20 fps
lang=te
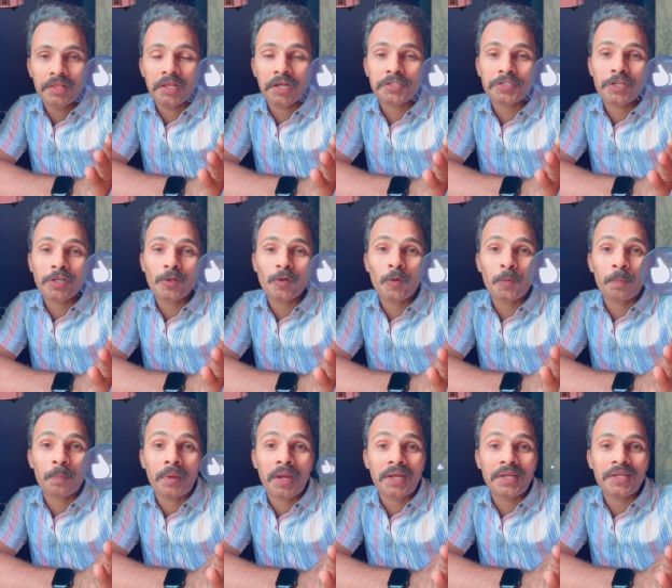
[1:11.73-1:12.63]
లక్షల్లో
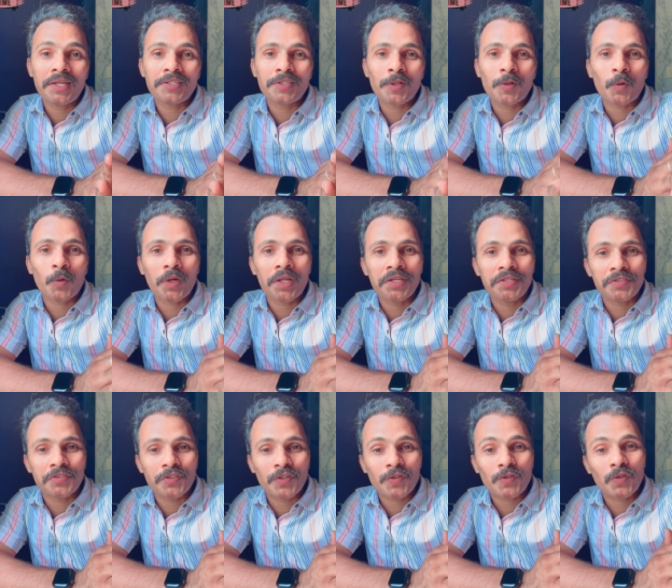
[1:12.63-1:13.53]
ప్యాకేజీలు కూడా
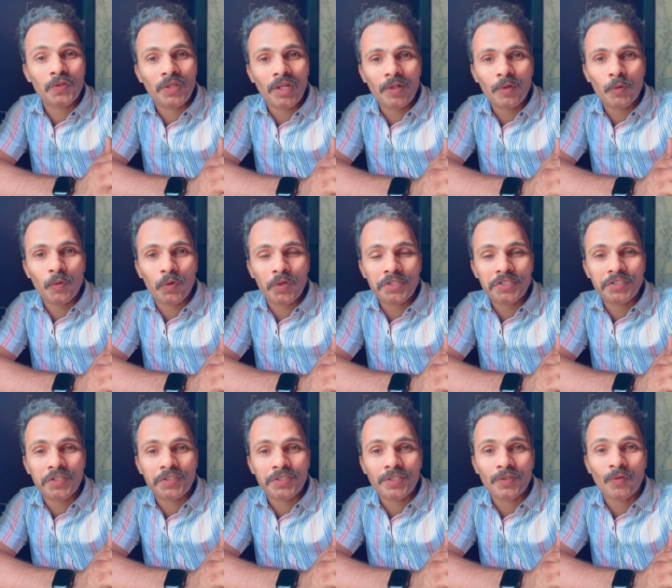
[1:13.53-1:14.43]
ఇచ్చేస్తున్నారు కోర్స్
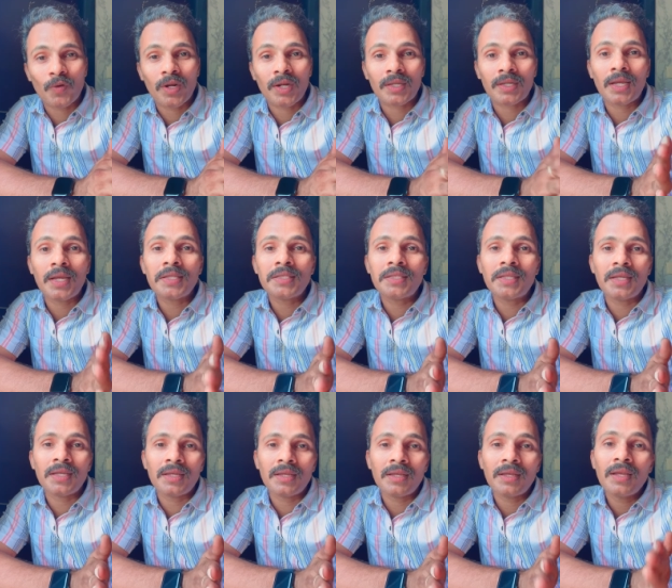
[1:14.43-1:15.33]
చేసిన వాళ్ళకి అయితే